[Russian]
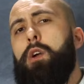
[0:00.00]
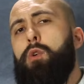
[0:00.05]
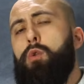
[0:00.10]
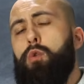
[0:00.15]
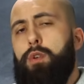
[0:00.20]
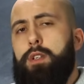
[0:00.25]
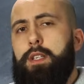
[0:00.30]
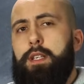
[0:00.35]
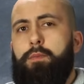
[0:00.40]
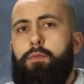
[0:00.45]

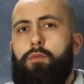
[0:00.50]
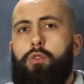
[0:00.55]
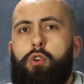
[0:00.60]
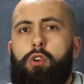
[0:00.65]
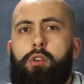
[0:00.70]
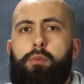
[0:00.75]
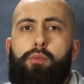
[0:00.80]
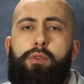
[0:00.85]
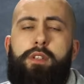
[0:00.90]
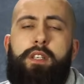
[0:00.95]
курсы
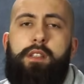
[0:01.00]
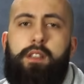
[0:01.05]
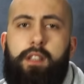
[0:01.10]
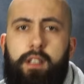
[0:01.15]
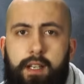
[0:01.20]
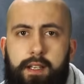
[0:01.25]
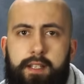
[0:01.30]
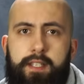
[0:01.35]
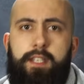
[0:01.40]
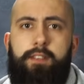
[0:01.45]
могут быть
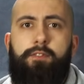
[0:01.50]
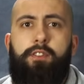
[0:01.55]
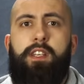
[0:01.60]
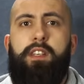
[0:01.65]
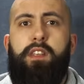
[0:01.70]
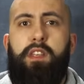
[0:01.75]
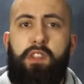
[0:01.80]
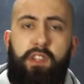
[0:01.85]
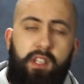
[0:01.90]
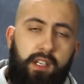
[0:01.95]

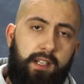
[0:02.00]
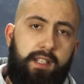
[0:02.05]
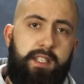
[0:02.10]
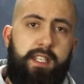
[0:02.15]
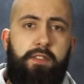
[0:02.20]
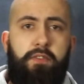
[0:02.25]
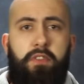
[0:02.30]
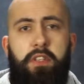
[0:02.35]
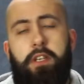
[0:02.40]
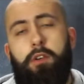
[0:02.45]
интерактивные,
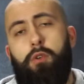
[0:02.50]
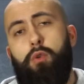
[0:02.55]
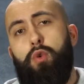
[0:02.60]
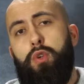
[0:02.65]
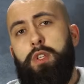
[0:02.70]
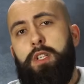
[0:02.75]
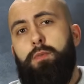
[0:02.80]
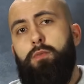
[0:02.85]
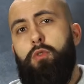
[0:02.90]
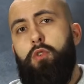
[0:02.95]
неинтерактивные,
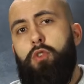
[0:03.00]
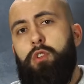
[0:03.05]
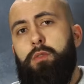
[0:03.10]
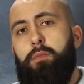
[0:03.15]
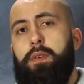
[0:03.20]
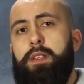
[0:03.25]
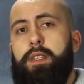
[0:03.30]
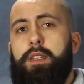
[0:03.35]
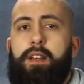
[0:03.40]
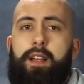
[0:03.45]
курсы могут
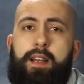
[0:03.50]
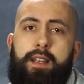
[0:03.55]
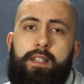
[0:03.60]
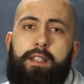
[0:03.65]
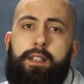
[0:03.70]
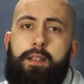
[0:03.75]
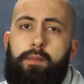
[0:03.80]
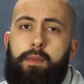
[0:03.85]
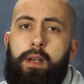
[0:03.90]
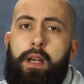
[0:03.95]
быть
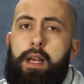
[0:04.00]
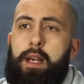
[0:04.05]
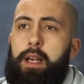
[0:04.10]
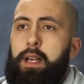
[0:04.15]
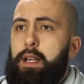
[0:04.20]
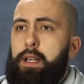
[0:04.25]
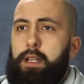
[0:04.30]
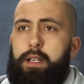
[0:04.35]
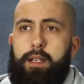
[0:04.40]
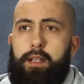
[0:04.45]
разным
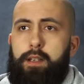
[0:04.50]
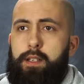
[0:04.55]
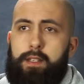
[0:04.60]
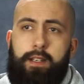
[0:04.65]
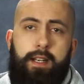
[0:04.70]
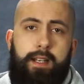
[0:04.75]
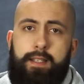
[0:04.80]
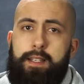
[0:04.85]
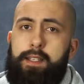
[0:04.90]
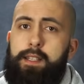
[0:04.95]
э, с
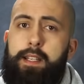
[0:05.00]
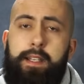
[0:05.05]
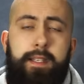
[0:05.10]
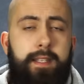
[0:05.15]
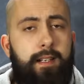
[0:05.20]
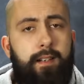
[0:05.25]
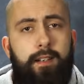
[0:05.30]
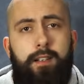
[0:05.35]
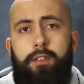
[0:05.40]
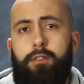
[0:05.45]
разной
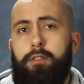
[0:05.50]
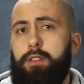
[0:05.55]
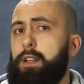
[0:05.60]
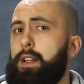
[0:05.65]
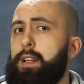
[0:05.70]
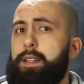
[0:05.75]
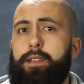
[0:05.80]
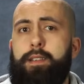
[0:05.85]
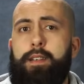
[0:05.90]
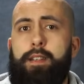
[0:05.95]
длительностью, с
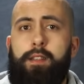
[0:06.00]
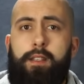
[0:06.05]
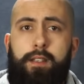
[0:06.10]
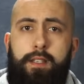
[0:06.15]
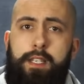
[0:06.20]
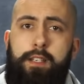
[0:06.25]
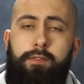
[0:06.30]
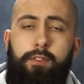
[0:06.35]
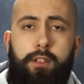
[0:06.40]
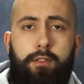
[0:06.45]
разной
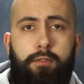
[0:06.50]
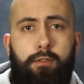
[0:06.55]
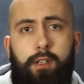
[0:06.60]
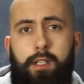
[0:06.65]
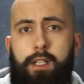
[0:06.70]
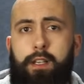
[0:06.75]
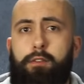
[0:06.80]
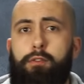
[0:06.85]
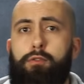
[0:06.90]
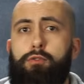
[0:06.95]
интенсивностью,
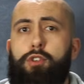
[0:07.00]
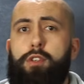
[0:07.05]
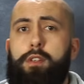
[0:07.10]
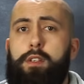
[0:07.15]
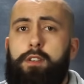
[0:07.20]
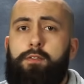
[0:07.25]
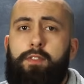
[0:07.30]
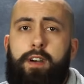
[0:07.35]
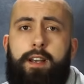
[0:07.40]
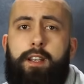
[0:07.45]
когда вы
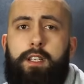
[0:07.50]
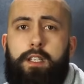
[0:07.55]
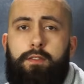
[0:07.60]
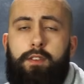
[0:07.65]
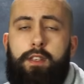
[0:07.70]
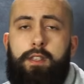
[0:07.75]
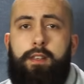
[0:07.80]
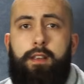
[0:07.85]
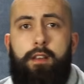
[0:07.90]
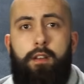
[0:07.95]
учитесь два раза в
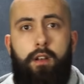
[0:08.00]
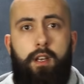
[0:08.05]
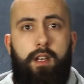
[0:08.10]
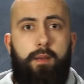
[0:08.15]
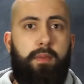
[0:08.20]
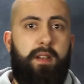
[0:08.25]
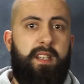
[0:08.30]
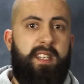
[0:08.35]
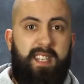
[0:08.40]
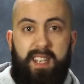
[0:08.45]
неделю,
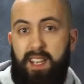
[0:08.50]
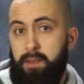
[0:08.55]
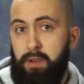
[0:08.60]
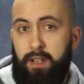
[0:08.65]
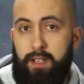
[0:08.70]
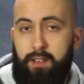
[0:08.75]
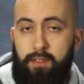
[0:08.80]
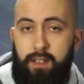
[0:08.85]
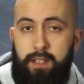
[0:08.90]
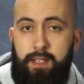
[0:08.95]
либо семь
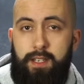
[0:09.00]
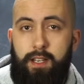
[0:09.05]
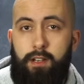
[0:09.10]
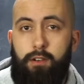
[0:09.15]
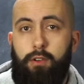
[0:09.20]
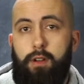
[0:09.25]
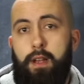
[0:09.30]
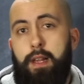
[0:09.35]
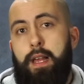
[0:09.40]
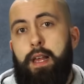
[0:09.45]
раз в
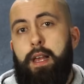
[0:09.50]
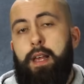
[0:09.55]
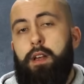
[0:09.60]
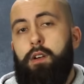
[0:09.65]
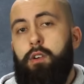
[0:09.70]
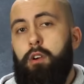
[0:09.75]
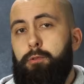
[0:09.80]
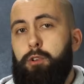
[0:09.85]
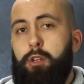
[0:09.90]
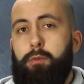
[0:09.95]
неделю.
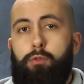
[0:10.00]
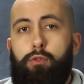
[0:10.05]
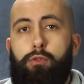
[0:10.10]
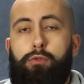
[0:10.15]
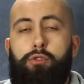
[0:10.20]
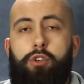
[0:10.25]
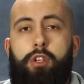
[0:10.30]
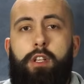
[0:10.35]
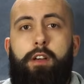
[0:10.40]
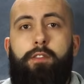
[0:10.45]
В общем,
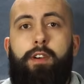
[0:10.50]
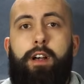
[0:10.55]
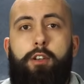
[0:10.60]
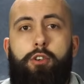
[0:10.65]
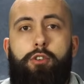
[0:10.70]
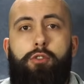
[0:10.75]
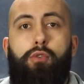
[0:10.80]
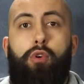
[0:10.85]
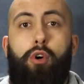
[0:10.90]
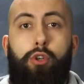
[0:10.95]
тут уже на
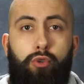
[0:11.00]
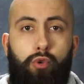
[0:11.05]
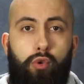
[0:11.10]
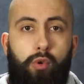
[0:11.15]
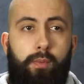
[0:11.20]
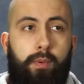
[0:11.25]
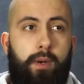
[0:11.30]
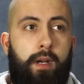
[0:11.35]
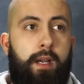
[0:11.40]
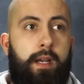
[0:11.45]
ваш
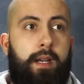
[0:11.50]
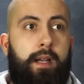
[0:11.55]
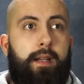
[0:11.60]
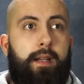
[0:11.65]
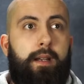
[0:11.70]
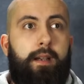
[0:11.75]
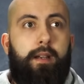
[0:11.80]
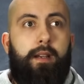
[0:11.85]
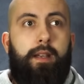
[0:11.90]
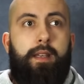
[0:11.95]
откуп.
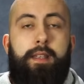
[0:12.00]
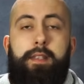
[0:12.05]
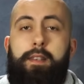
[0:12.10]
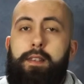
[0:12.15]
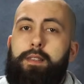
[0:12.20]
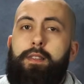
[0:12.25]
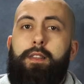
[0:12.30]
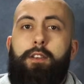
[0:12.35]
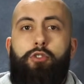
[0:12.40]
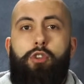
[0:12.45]
Э,
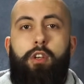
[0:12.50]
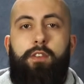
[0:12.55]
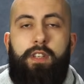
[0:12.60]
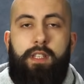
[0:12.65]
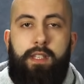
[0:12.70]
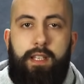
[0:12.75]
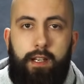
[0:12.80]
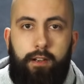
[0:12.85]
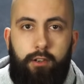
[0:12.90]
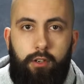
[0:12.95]
единственное, что я
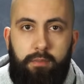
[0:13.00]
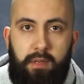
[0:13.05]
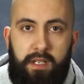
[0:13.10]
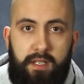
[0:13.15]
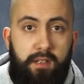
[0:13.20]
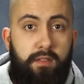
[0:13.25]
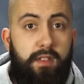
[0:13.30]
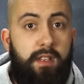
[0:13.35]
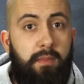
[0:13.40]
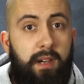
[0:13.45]
всегда говорю,
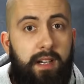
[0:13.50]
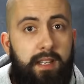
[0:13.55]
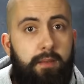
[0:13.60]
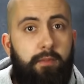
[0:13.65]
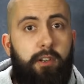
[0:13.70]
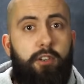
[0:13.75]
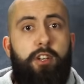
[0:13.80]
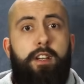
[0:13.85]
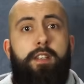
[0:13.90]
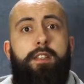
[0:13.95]
обратите внимание,
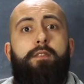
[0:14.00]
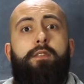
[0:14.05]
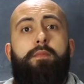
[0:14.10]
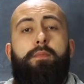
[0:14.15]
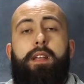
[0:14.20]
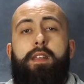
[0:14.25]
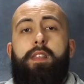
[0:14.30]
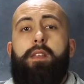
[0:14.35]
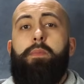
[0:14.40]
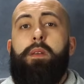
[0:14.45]
обращайте
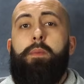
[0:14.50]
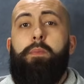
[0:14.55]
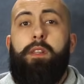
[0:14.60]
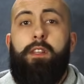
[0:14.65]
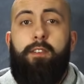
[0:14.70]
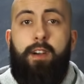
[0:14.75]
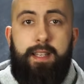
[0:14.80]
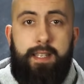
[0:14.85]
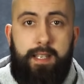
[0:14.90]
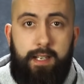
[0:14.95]
внимание на
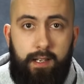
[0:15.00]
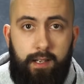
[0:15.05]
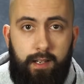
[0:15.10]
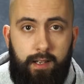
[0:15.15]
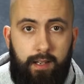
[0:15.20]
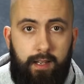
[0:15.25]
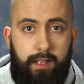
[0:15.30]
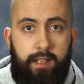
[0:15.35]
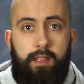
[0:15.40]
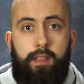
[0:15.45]
преподавателя,
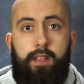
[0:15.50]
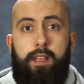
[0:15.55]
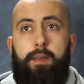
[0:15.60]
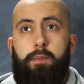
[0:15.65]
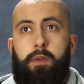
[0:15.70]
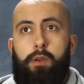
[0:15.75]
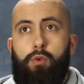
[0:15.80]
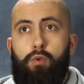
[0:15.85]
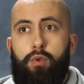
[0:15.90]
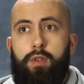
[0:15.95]
а не на
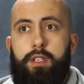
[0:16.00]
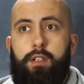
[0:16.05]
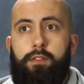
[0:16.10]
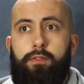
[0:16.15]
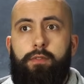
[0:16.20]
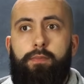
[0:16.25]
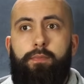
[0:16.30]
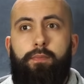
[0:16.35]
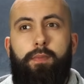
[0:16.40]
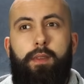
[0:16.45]
имя
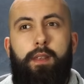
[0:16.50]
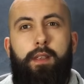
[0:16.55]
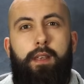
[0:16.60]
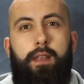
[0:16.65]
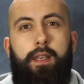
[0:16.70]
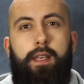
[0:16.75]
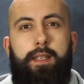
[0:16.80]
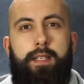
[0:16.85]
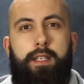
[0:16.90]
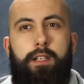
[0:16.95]
курсов,
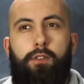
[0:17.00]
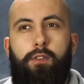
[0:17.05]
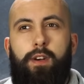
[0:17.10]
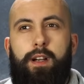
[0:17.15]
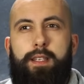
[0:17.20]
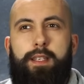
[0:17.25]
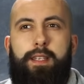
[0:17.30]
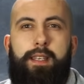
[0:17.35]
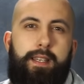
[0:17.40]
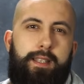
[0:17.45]
если у
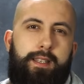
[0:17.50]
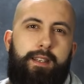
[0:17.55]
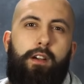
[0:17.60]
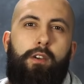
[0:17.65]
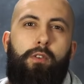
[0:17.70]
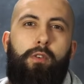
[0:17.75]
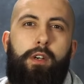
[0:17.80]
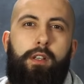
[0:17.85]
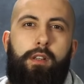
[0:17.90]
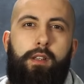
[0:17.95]
вас есть
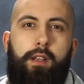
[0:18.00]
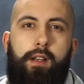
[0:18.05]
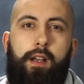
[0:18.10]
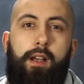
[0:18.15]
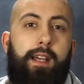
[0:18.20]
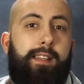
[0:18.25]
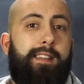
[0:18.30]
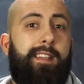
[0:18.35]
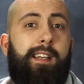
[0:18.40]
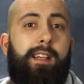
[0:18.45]

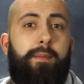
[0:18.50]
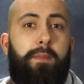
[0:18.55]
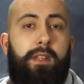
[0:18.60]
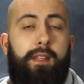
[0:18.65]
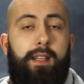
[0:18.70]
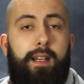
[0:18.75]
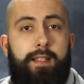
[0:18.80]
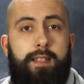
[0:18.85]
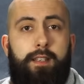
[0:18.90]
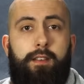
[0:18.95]
какая-то
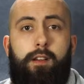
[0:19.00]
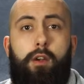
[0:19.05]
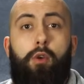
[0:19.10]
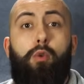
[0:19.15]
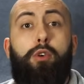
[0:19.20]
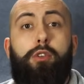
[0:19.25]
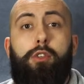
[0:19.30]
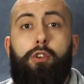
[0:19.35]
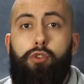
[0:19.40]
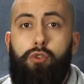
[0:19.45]
рекомендация
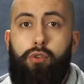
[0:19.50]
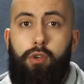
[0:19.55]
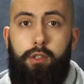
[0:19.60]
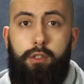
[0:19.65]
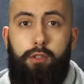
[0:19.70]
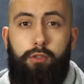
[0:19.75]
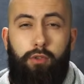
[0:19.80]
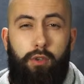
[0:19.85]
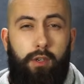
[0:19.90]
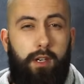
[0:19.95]
какой-то
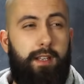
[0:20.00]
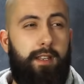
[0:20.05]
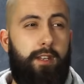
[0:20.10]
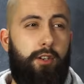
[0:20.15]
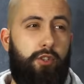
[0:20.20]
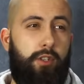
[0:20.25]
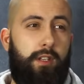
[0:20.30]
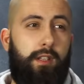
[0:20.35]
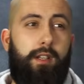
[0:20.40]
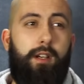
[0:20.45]
школы, то,
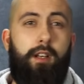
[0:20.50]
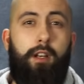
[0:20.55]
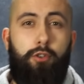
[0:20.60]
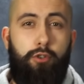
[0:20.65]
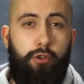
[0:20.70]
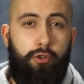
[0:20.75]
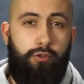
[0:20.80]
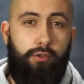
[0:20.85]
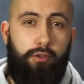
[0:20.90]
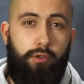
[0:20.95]
конечно, это
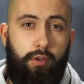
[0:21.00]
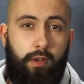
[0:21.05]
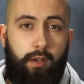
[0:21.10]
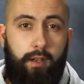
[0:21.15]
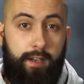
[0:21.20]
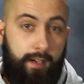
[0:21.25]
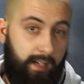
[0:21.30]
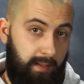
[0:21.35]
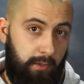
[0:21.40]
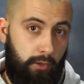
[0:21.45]
хорошо, что ее
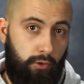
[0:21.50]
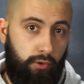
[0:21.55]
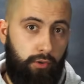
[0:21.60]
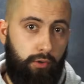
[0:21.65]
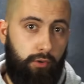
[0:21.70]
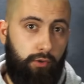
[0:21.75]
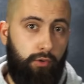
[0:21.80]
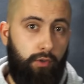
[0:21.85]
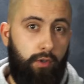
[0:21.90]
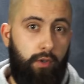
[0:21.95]

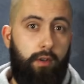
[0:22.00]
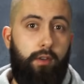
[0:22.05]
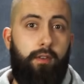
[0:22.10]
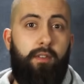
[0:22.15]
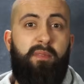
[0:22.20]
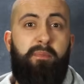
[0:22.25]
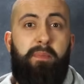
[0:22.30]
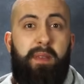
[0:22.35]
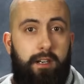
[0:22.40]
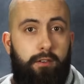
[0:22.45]
рекомендуют, но
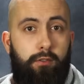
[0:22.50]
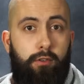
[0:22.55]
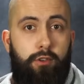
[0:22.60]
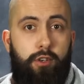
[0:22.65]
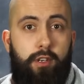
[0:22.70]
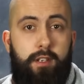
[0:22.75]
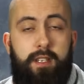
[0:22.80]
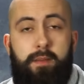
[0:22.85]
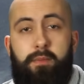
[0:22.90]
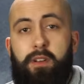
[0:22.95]
в первую
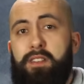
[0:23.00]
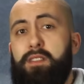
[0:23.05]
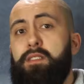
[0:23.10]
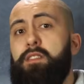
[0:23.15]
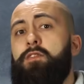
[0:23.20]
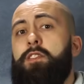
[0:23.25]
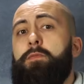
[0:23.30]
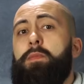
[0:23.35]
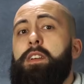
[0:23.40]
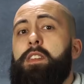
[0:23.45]
очередь
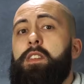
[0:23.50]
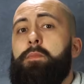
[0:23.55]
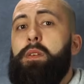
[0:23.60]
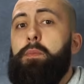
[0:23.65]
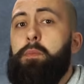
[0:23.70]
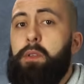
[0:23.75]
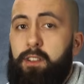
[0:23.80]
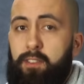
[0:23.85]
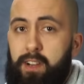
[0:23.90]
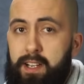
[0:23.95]
обратите внимание на
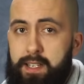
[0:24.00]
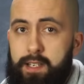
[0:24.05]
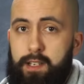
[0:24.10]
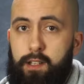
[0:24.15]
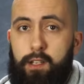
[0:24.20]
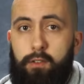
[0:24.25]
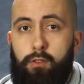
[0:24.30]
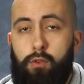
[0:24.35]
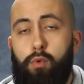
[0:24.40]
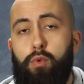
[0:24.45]

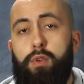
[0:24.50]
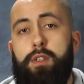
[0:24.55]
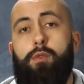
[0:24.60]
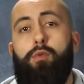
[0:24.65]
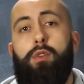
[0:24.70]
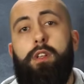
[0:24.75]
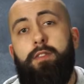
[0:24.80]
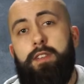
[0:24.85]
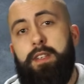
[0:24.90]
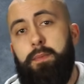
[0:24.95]
преподавателя того курса,
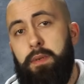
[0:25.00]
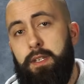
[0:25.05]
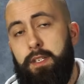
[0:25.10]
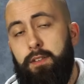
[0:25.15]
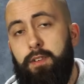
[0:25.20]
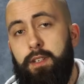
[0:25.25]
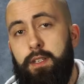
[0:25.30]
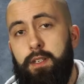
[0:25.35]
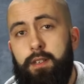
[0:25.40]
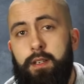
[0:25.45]
куда вы
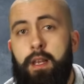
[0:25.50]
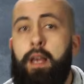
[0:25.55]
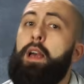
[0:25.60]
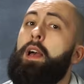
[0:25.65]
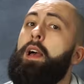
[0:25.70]
записываетесь.